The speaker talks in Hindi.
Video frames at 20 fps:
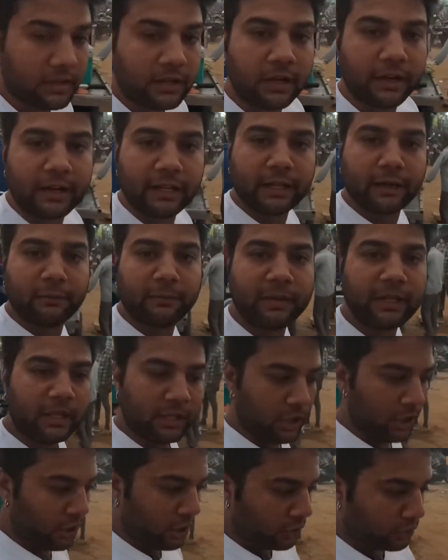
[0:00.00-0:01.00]
खड़े हैं अम्मी
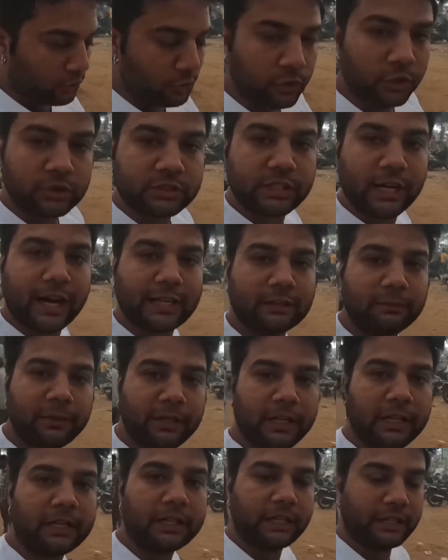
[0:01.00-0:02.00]
तो उनको साथ
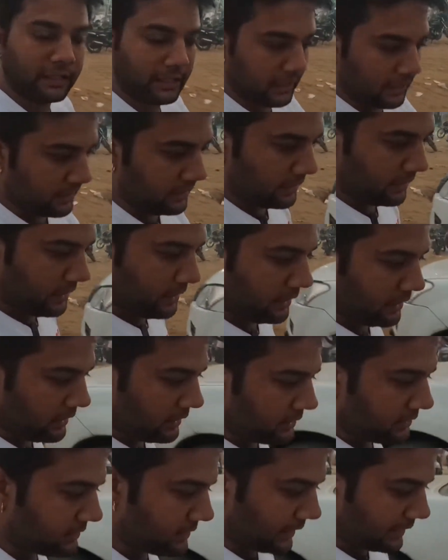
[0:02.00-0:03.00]
में लेकर के
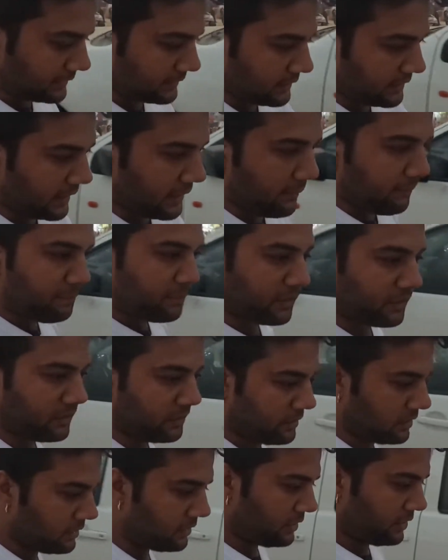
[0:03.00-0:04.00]
चलते हैं
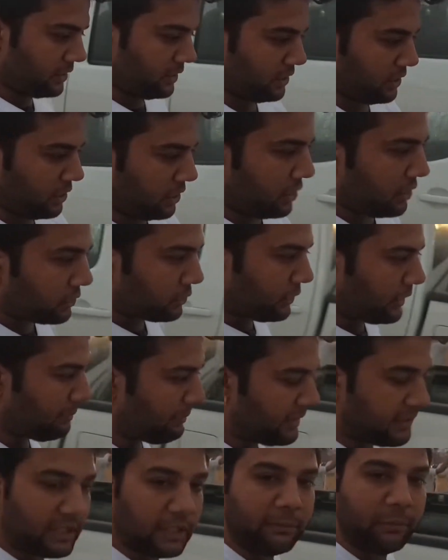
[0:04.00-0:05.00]
थोड़ी
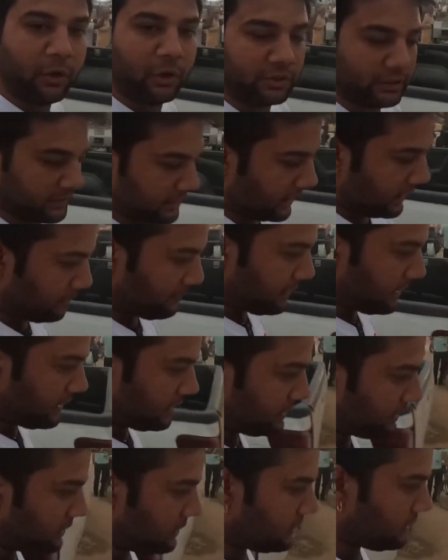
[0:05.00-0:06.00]
मिट्टी बहुत है जहाँ पर
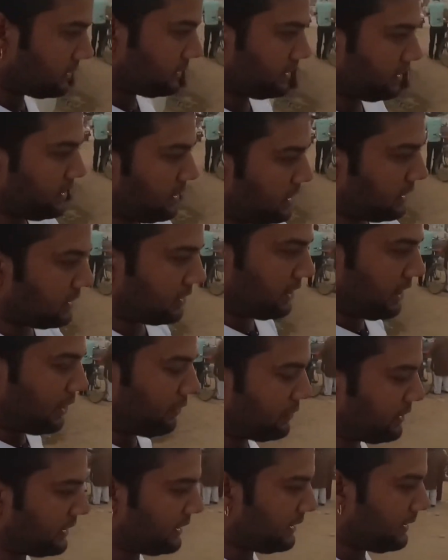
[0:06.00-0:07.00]

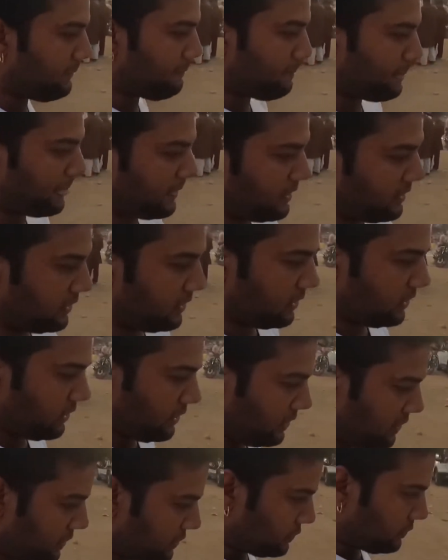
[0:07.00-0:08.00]
ग्राउंड है ना
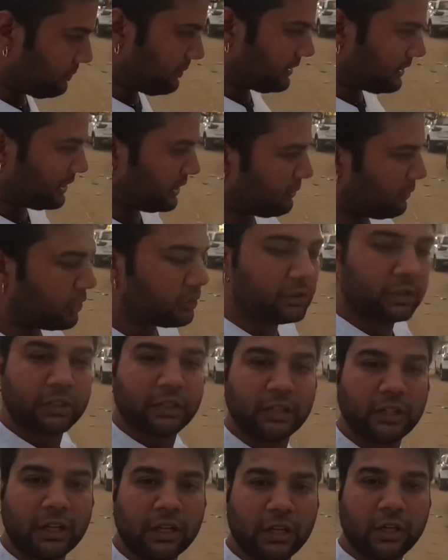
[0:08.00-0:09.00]
मिट्टी बहुत
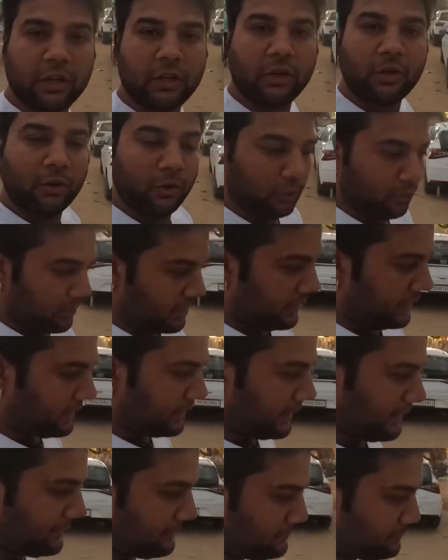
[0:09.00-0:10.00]
उड़
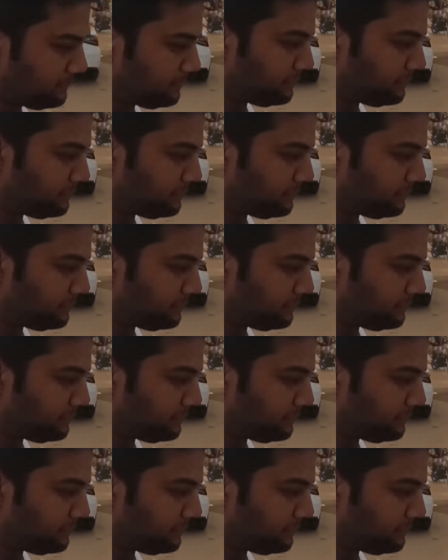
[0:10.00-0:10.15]
रही है